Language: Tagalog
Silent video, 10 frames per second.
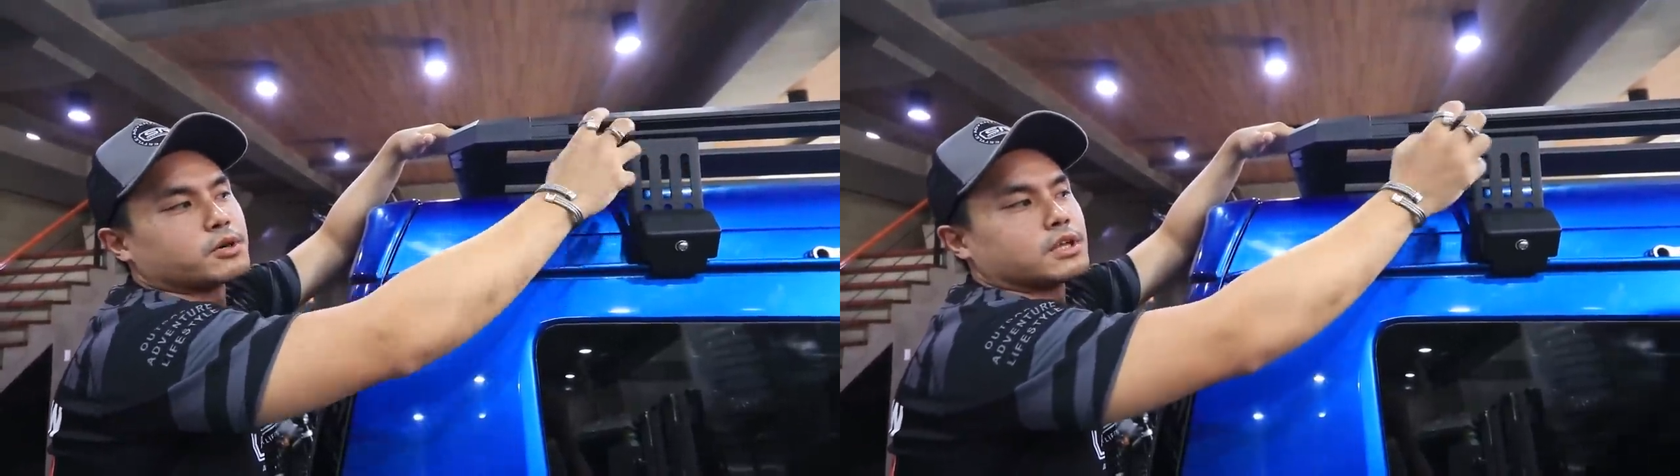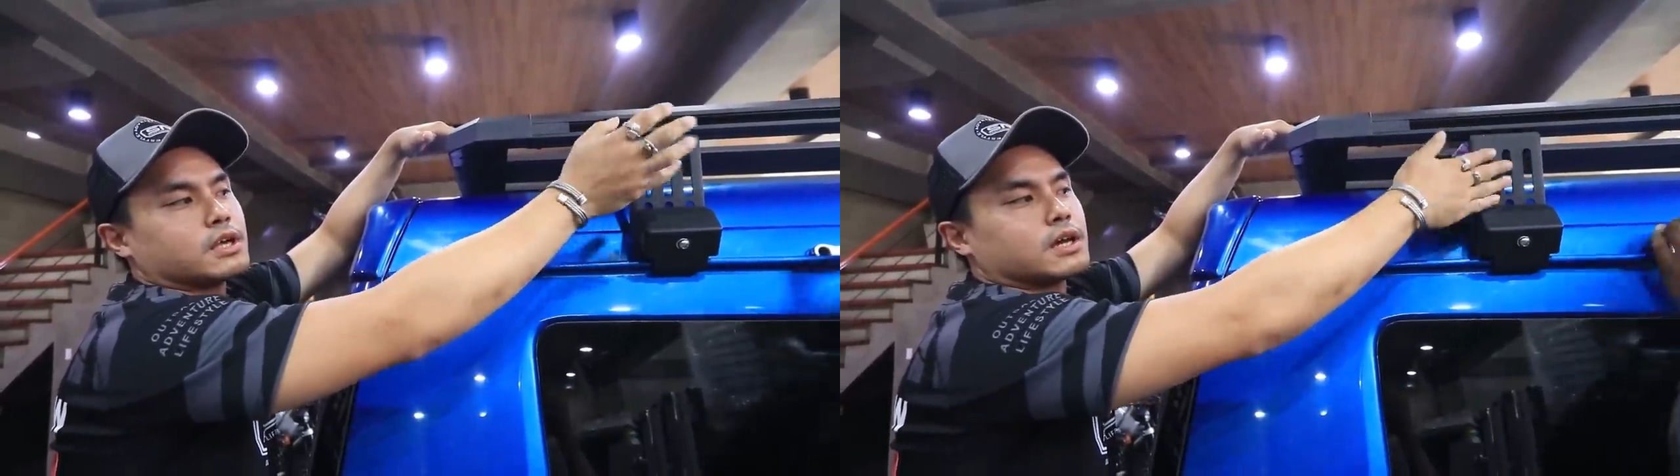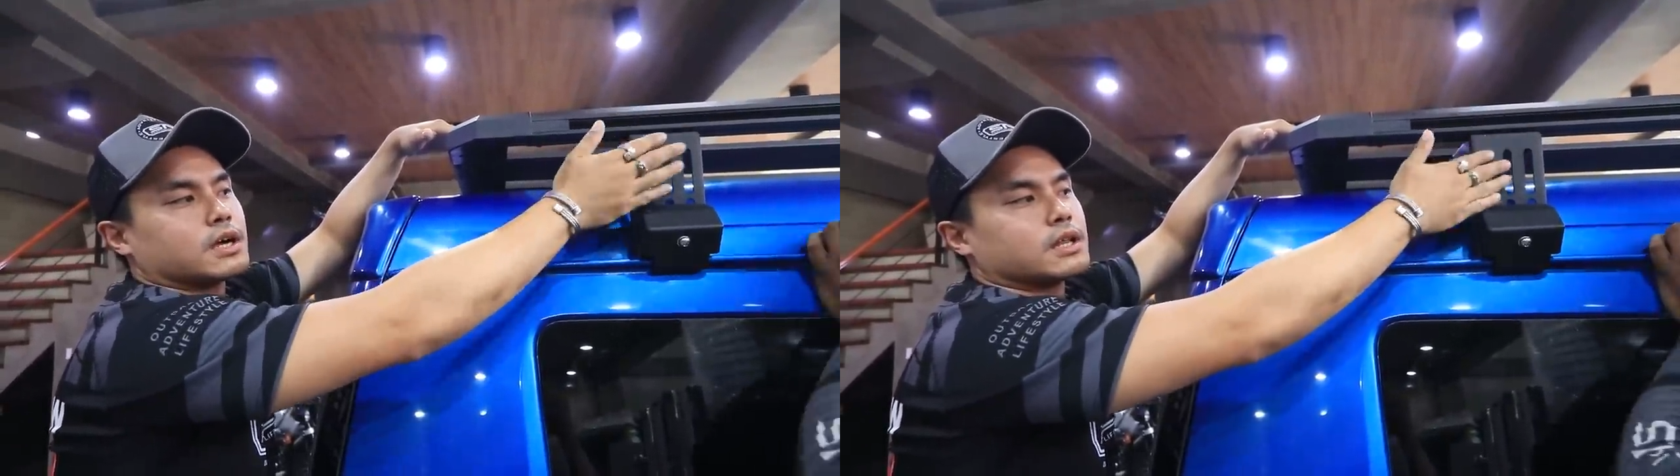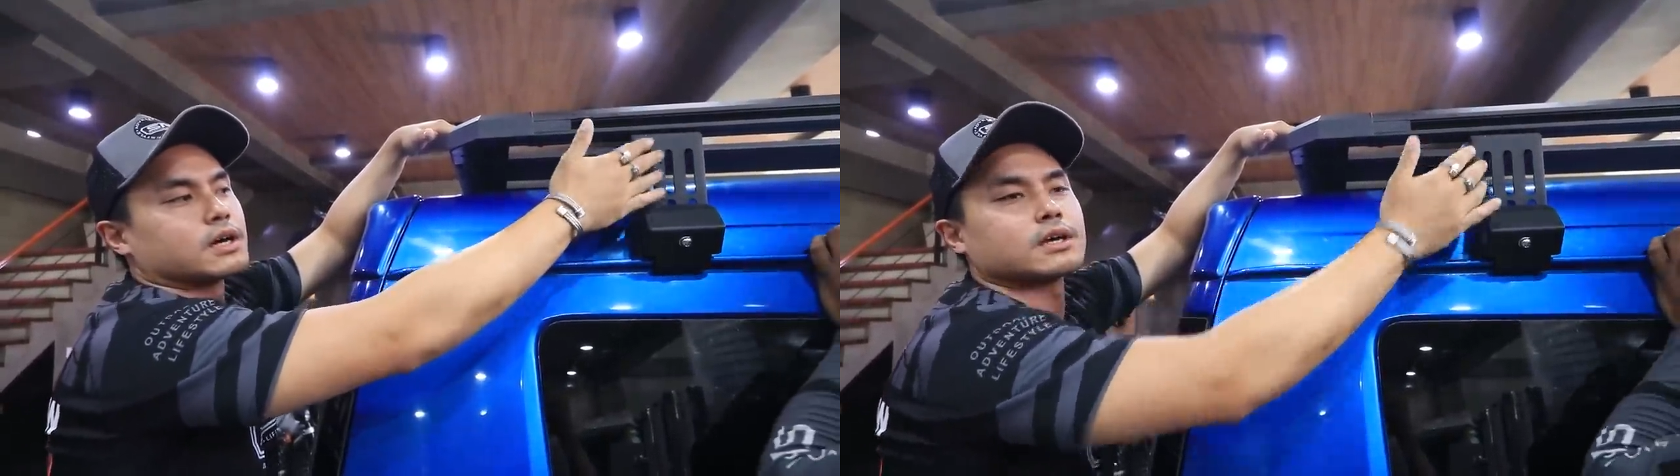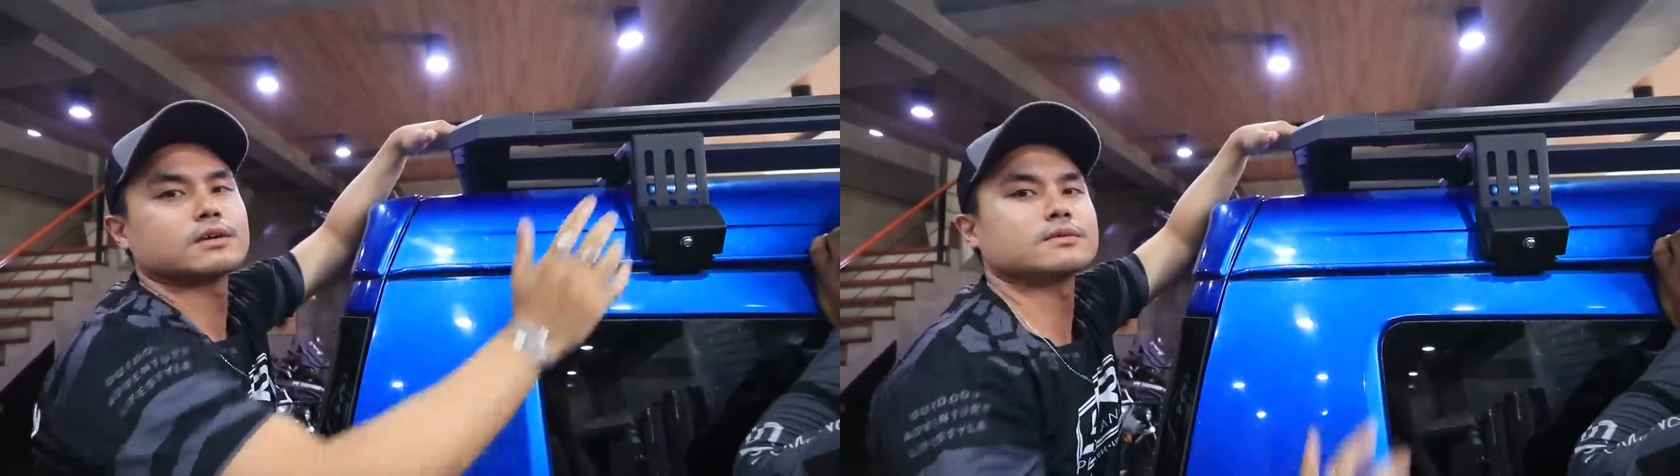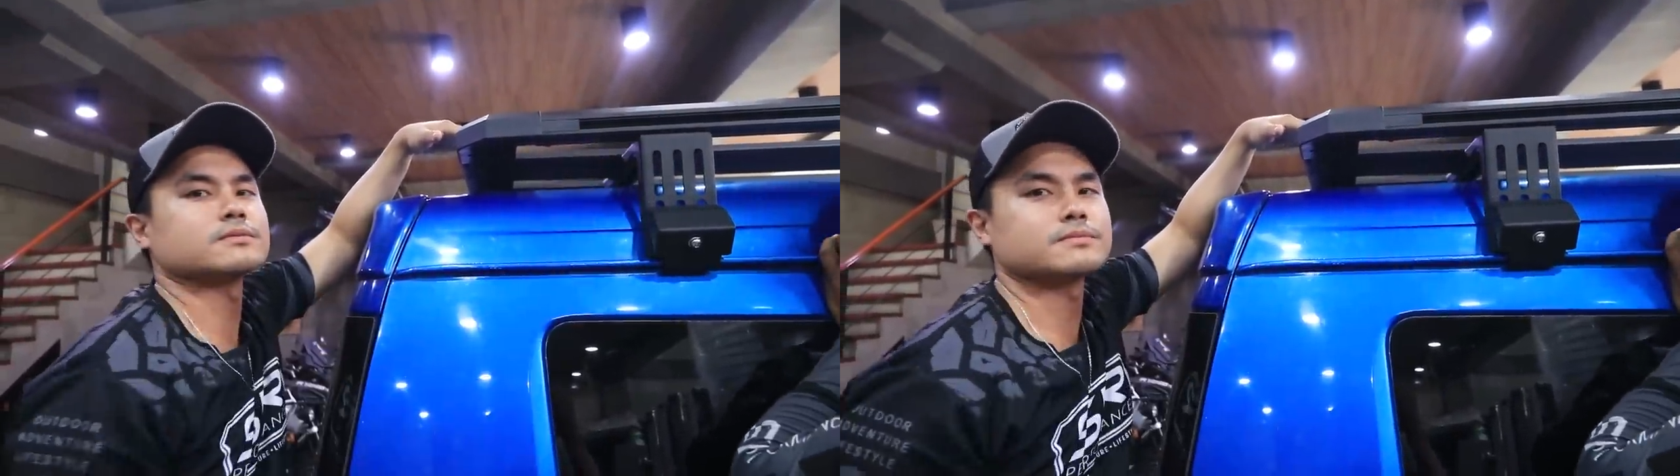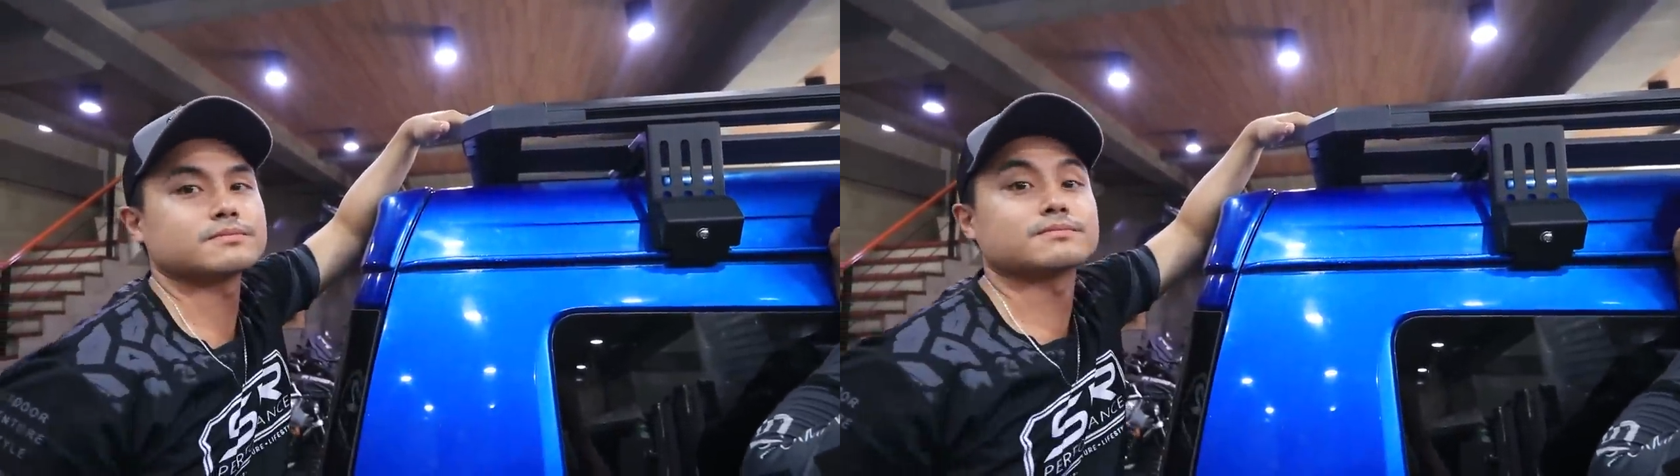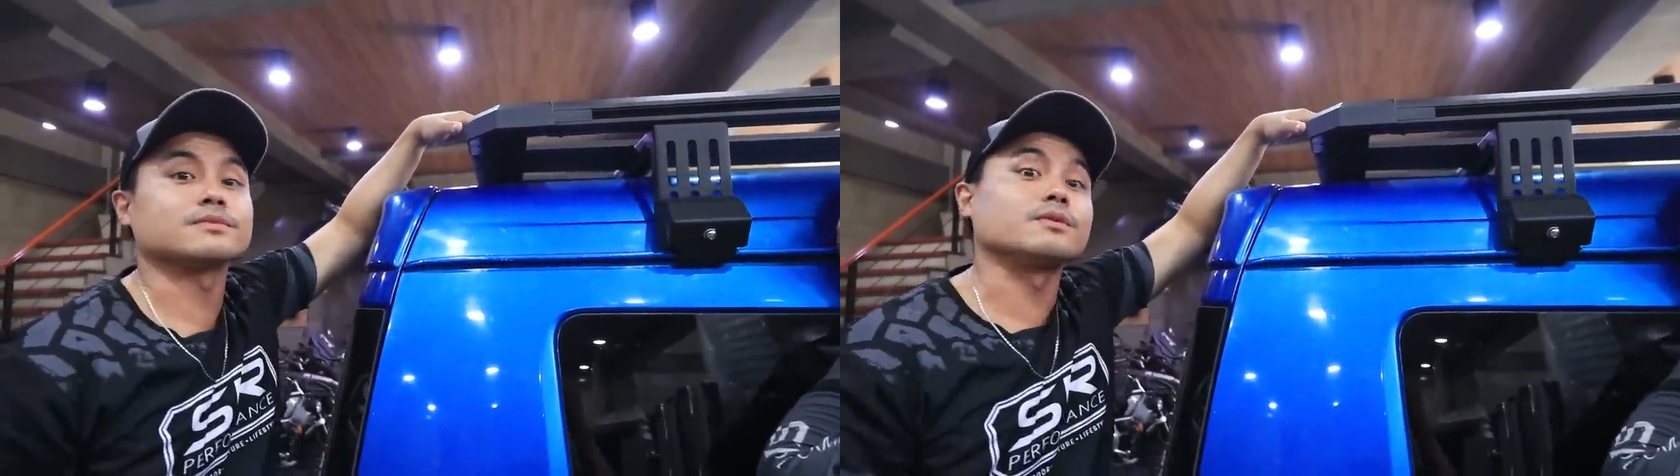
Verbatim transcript: siya si Sir Rob Chua